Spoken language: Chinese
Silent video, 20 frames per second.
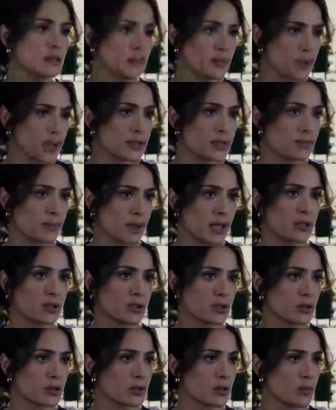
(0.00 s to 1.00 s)
脱窒
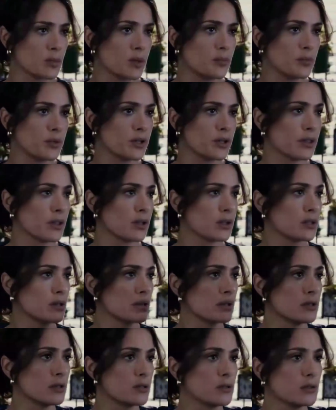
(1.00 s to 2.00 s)
息。不用说，斯
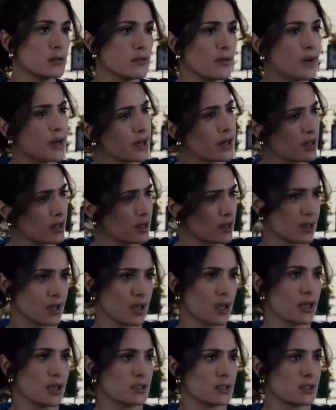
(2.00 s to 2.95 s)
科特是业余爱